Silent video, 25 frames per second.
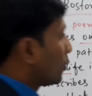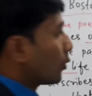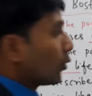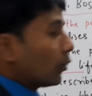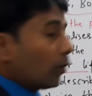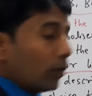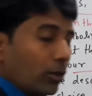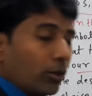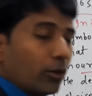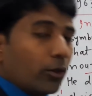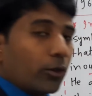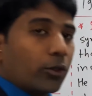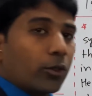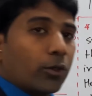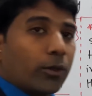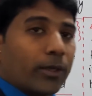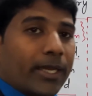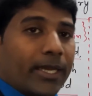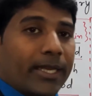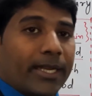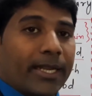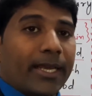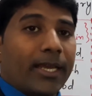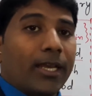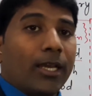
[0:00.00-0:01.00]
रोड नोट
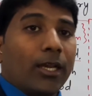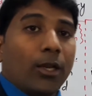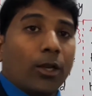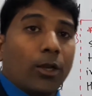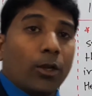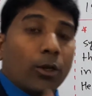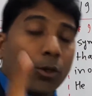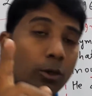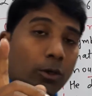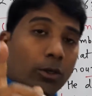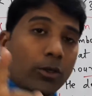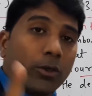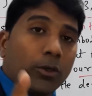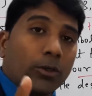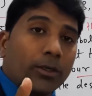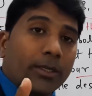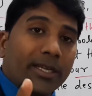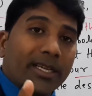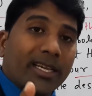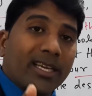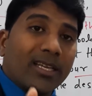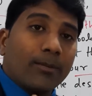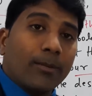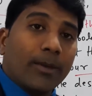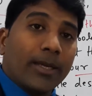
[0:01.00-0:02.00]
टोकन है रोड नोट
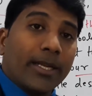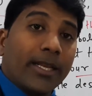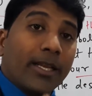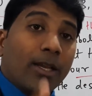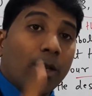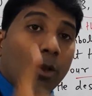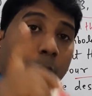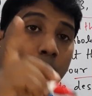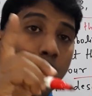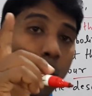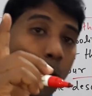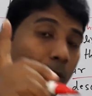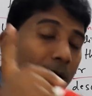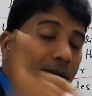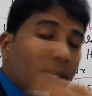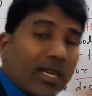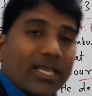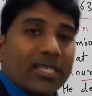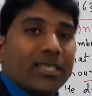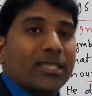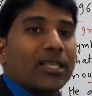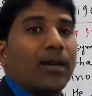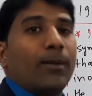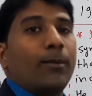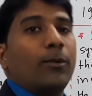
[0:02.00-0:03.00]
टेकन माने वह
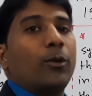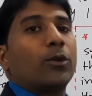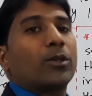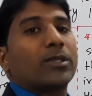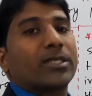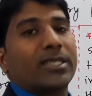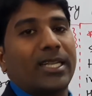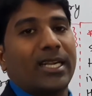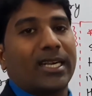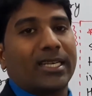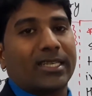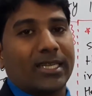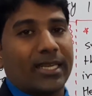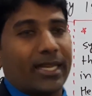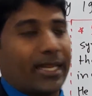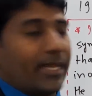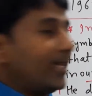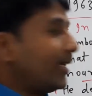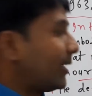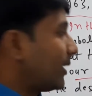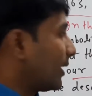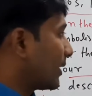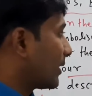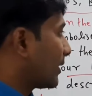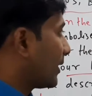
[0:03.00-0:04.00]
रास्ता हम लोग सेलेक्ट
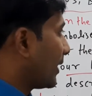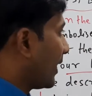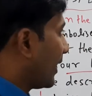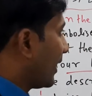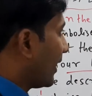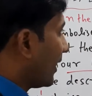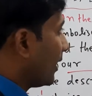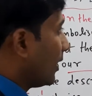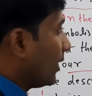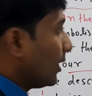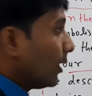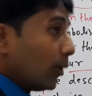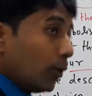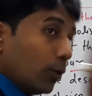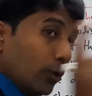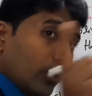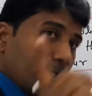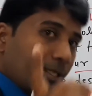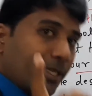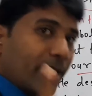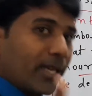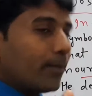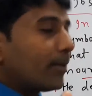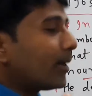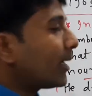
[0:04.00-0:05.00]
नहीं करते हैं
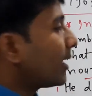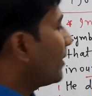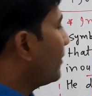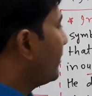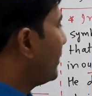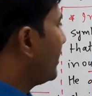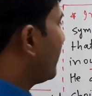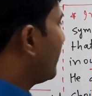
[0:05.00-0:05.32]
उसके बारे में